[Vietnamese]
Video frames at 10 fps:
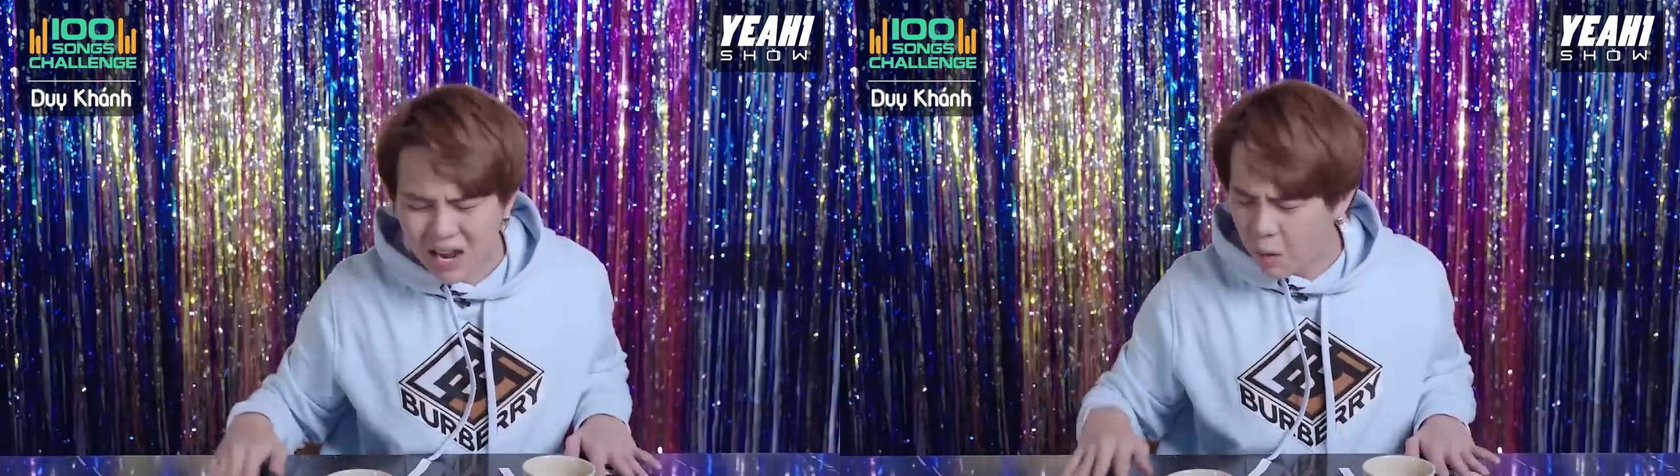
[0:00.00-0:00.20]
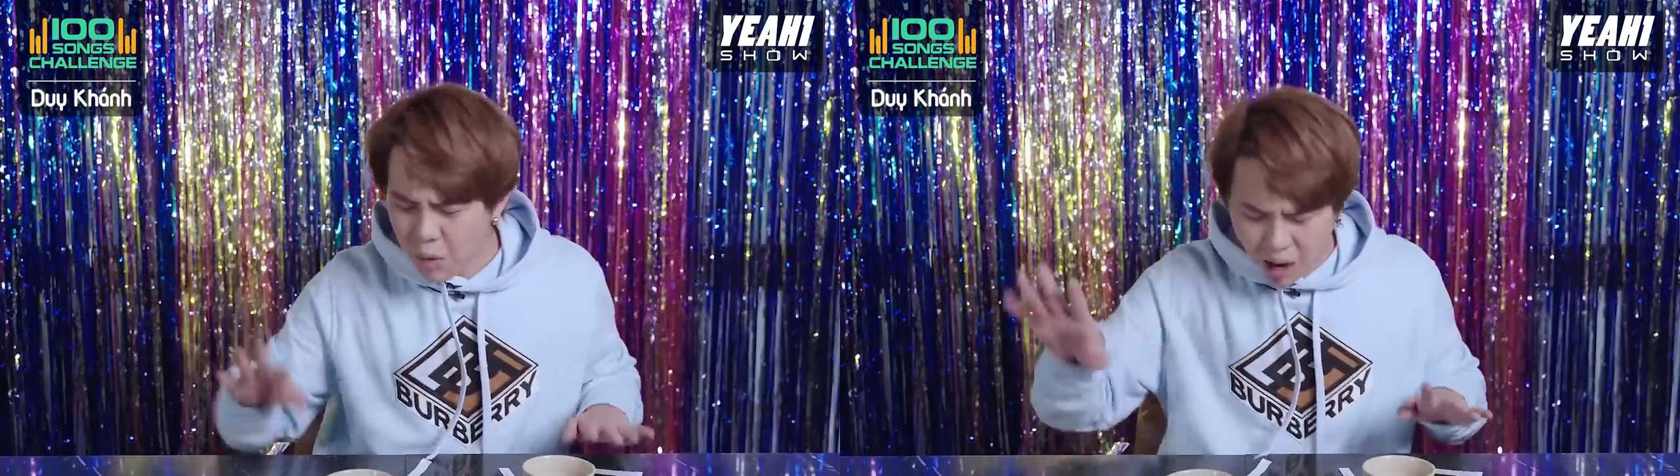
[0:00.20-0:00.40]

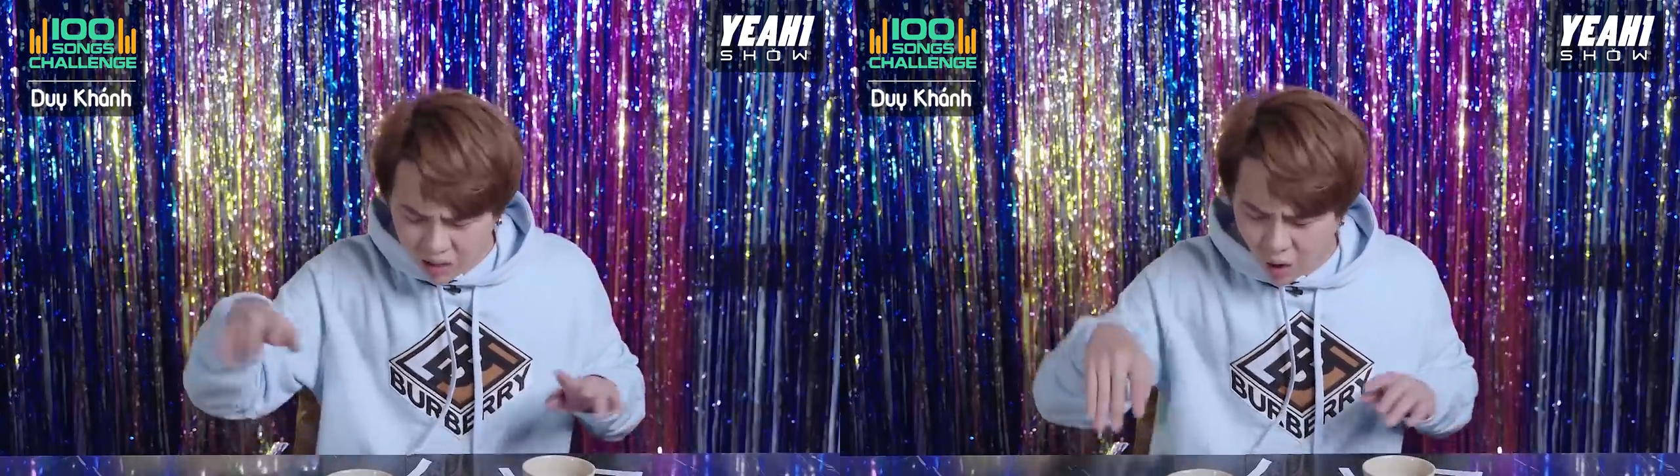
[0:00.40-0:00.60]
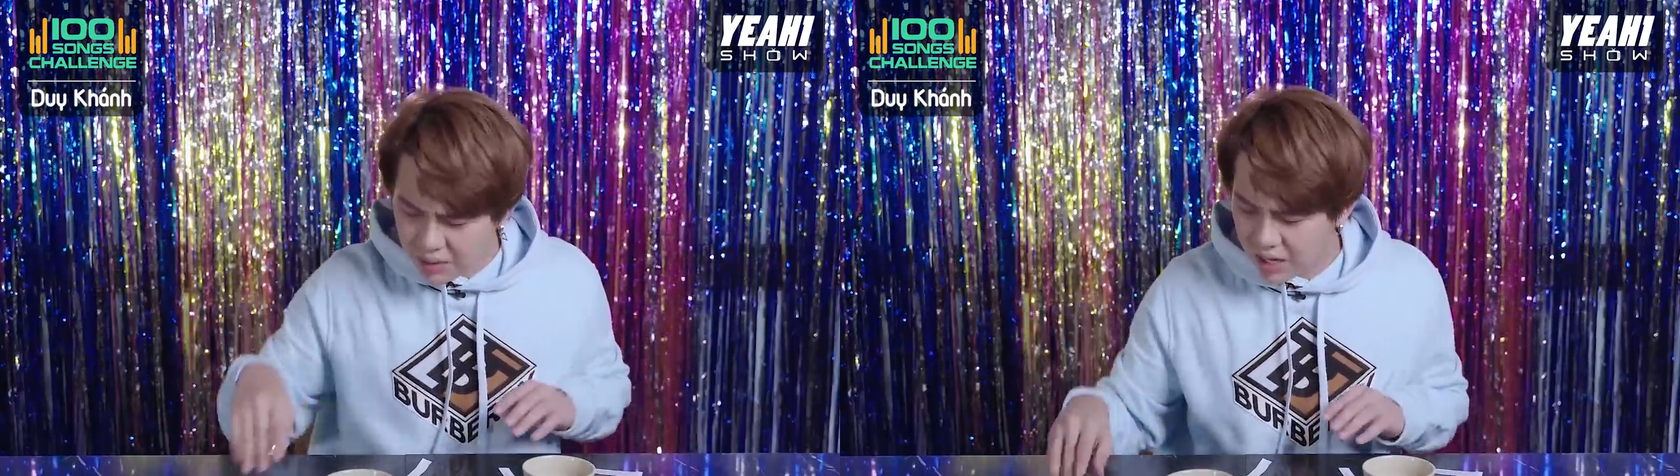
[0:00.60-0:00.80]
không có bận
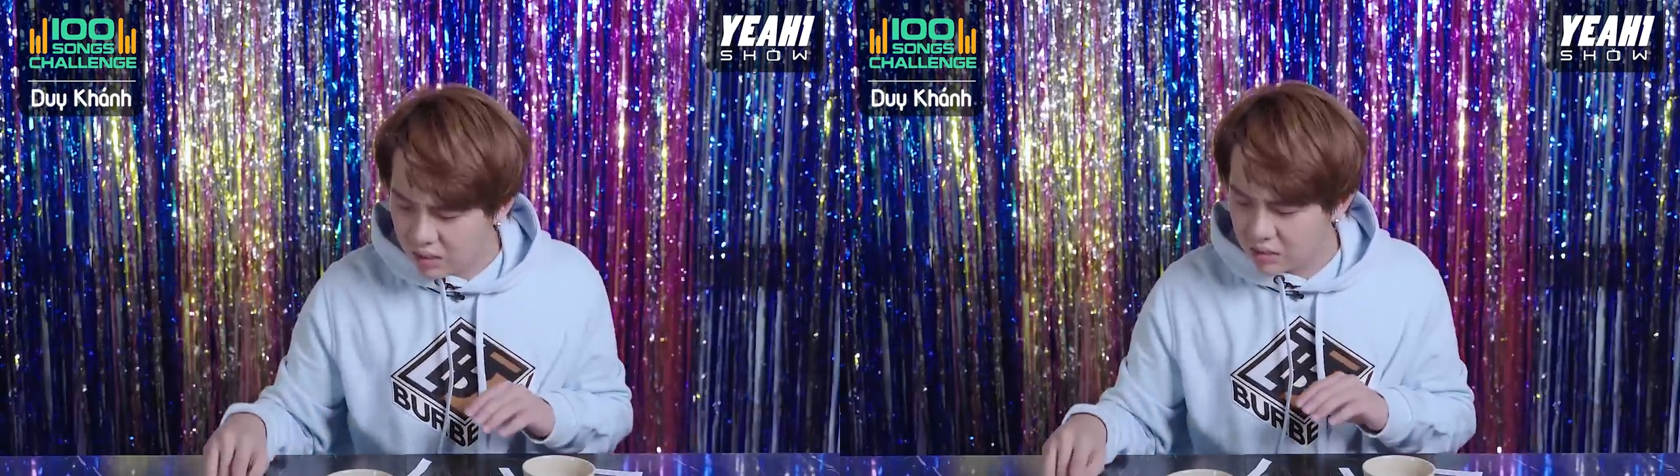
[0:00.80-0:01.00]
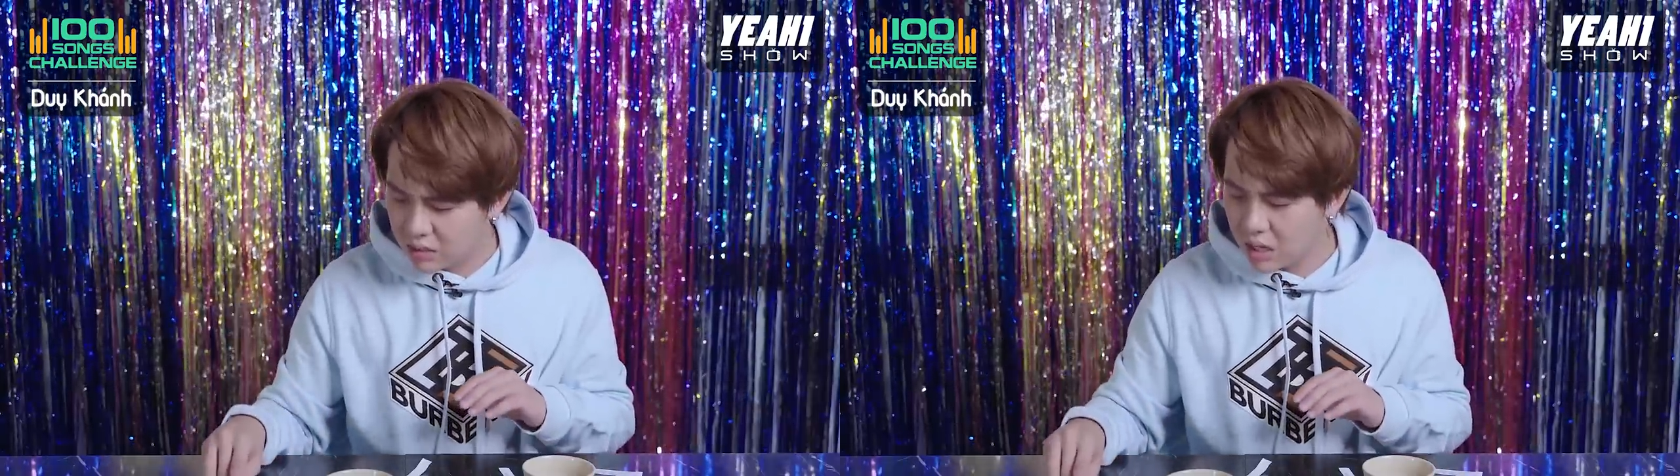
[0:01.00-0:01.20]
rộn gì đó
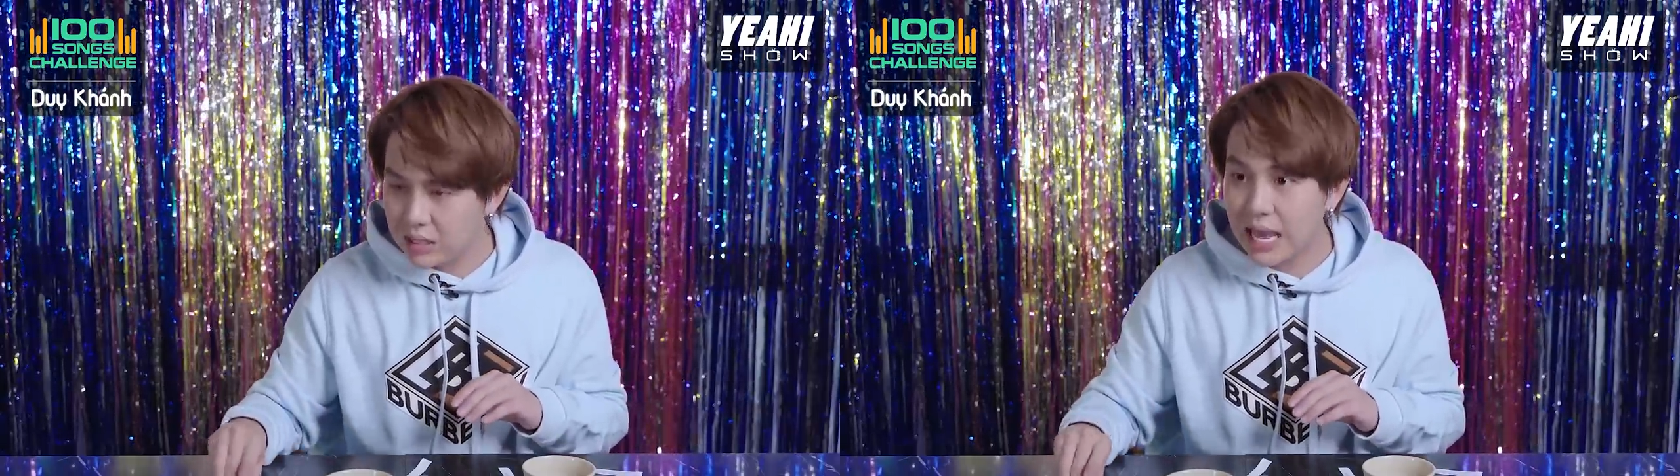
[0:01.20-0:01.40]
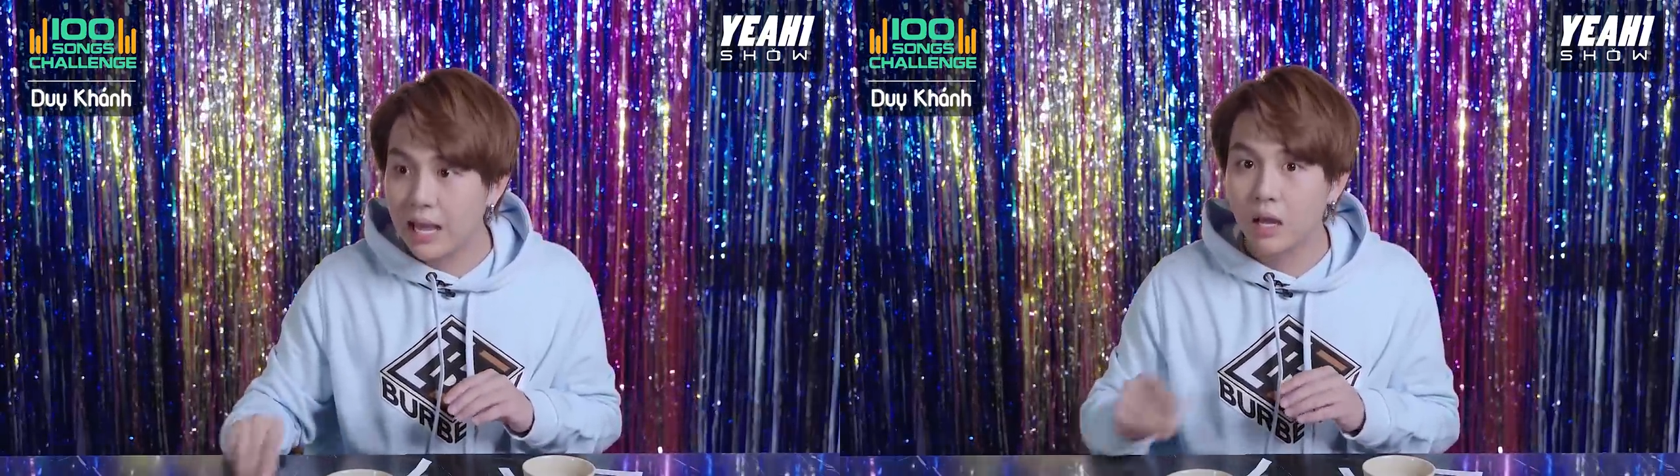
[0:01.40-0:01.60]
chết
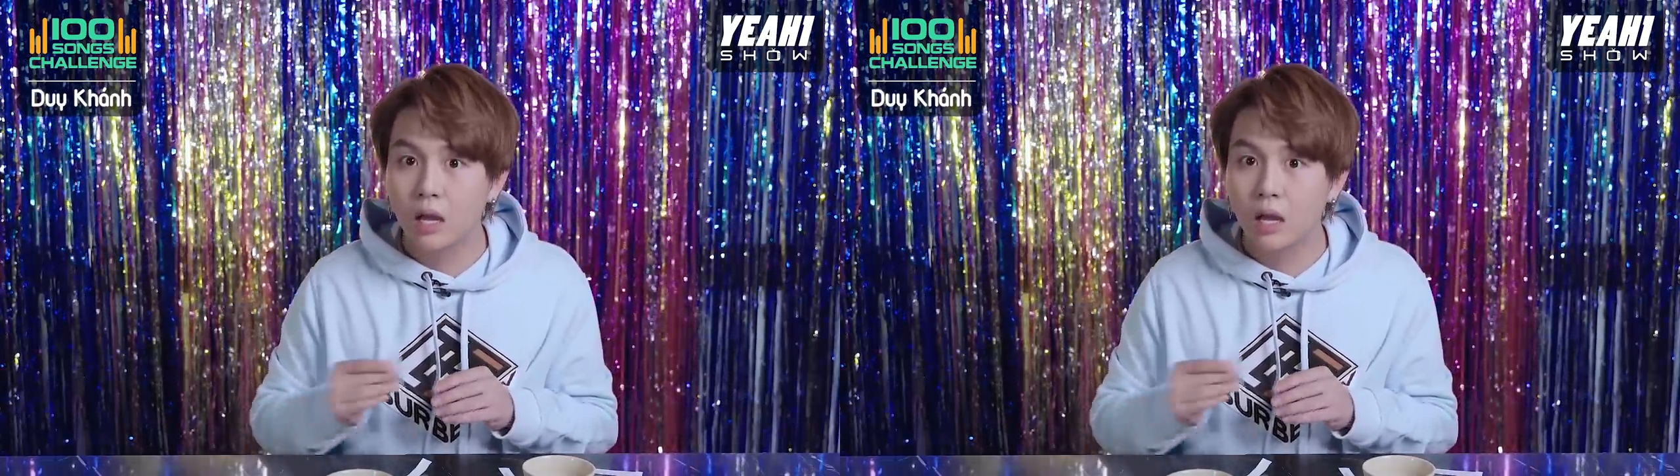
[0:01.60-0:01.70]
cha